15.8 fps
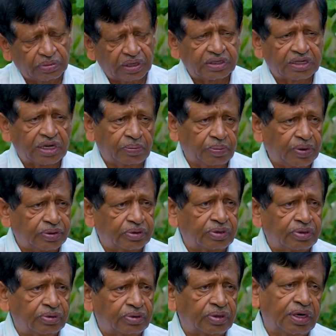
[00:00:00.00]
మంచి
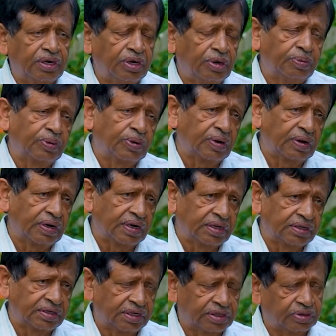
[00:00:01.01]
అభ్యర్థులు కూడా నిలుపుకోగల
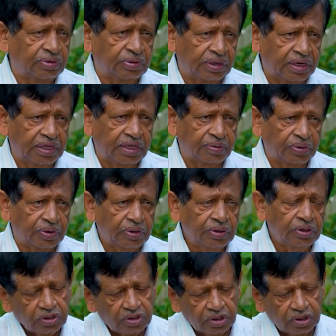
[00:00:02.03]
శక్తి ఉండేదేమో